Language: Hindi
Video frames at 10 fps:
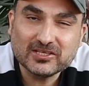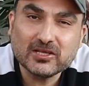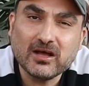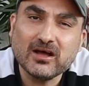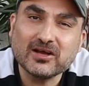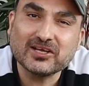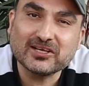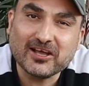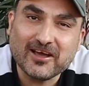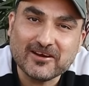क्या
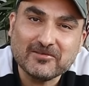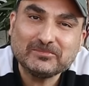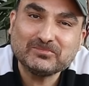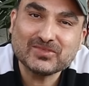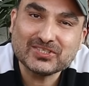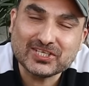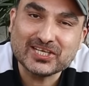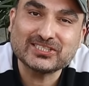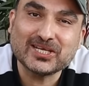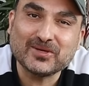कहर
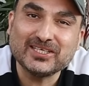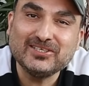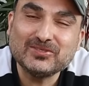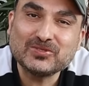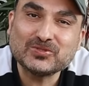टेस्ट है भाई